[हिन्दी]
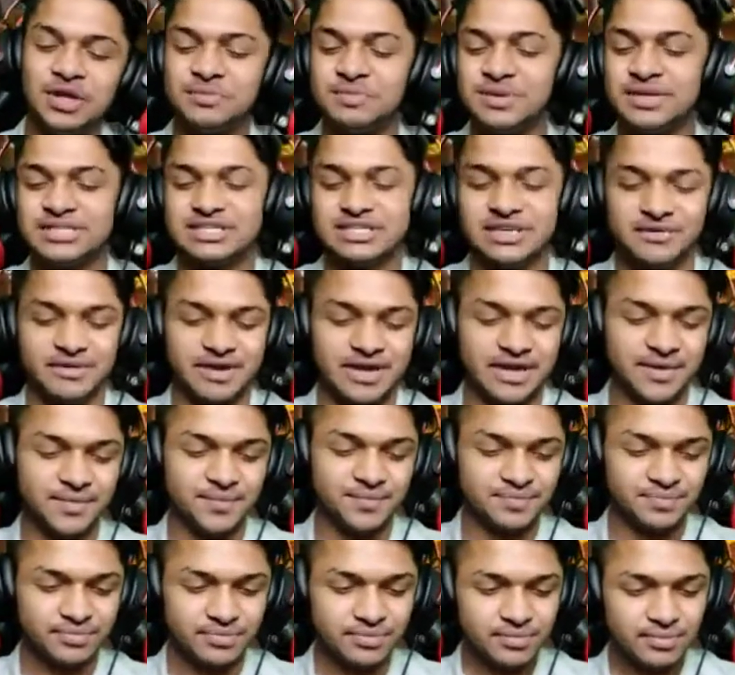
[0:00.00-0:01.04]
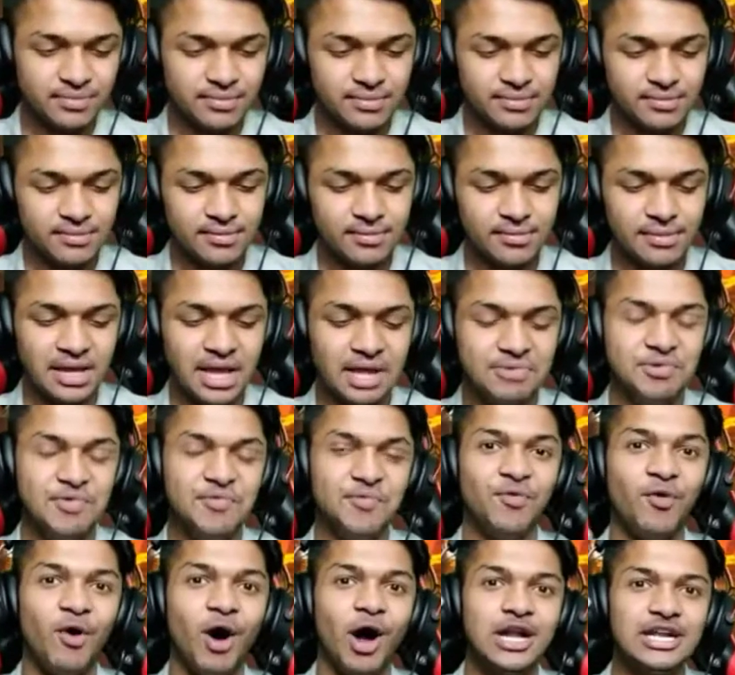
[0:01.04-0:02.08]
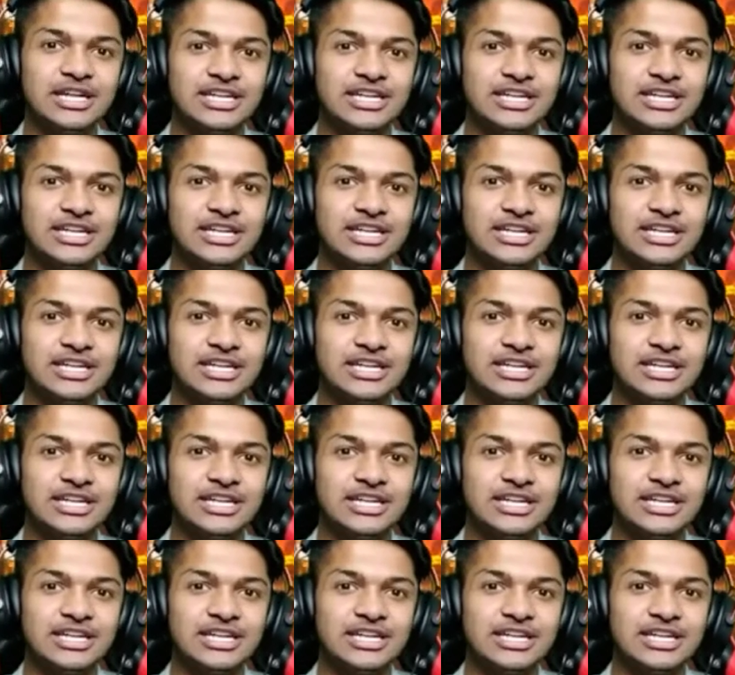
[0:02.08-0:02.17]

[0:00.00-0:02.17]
बचे हुए हैं डिफॉल्ट